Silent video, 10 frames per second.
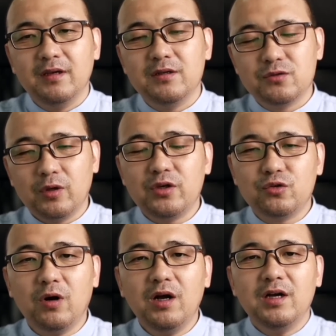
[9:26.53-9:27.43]
所以
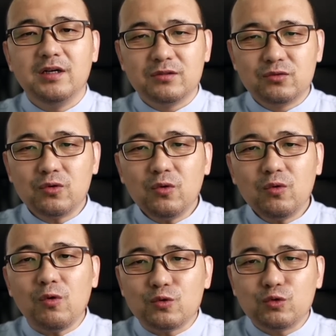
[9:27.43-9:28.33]
说，中
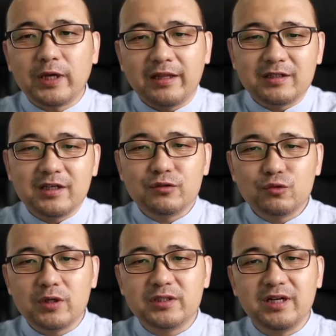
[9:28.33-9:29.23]
共出台的这些
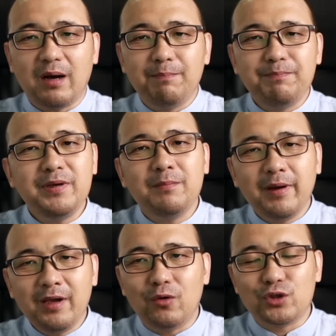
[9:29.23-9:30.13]
措施啊，并没
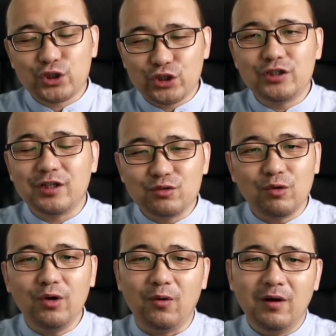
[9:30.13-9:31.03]
有实质的作
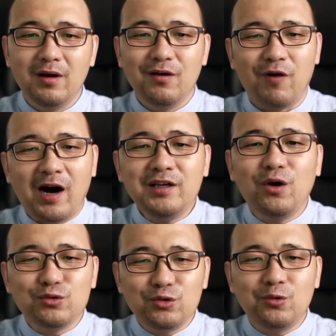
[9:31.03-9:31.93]
用。 网友
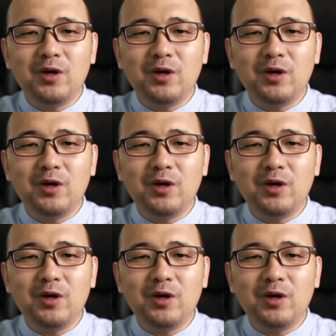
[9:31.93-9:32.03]
就用